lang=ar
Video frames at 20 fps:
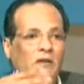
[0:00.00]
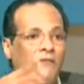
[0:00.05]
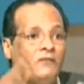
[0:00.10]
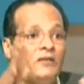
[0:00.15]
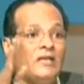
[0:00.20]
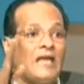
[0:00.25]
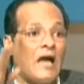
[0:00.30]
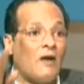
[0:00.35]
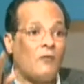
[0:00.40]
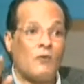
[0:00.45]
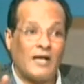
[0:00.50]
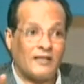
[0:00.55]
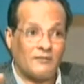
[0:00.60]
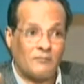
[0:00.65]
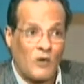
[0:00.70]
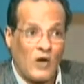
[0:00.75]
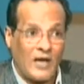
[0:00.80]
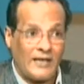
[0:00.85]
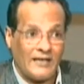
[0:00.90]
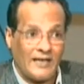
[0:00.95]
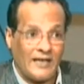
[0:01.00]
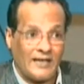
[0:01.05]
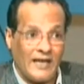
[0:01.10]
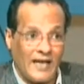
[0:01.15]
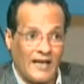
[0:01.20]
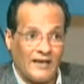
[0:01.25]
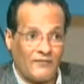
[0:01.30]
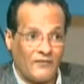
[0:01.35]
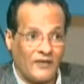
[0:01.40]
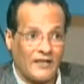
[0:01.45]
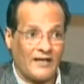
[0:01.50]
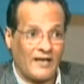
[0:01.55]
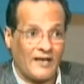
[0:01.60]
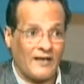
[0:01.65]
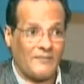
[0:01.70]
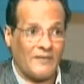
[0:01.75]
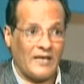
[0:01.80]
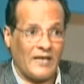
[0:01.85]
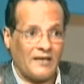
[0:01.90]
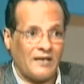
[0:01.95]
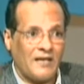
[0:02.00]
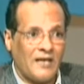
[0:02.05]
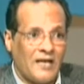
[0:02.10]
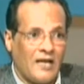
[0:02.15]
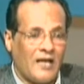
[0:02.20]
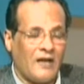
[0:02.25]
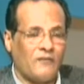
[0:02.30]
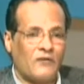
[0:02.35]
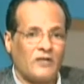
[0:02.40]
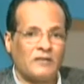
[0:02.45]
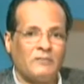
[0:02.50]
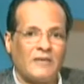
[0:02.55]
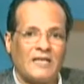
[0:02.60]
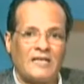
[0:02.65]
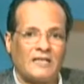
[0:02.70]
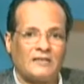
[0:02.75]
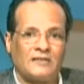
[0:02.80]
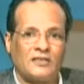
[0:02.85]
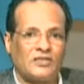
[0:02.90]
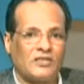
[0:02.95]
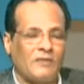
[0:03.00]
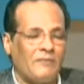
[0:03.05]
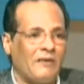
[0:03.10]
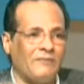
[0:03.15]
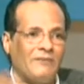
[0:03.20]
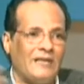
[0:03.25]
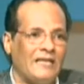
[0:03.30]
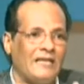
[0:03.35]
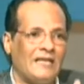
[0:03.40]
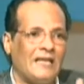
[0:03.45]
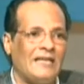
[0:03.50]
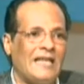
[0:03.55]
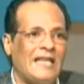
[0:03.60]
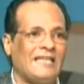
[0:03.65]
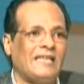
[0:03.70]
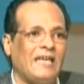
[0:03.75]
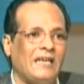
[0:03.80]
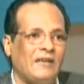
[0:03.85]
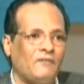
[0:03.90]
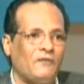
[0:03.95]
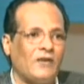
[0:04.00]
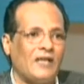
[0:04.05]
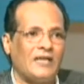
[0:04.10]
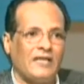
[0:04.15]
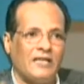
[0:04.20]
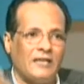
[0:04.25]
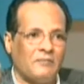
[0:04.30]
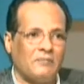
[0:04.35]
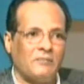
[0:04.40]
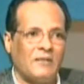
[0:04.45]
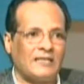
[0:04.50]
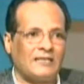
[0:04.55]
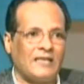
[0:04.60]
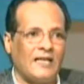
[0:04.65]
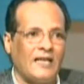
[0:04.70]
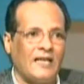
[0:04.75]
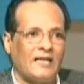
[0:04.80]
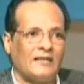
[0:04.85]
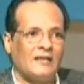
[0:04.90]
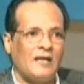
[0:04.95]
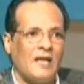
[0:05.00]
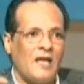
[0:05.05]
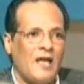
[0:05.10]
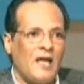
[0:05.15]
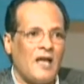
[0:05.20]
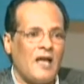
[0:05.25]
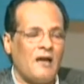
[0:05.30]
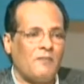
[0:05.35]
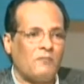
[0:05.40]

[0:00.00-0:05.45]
في اوقات معينه على فكره كمان افرض مركز الشباب لديه فريق مثلا آه،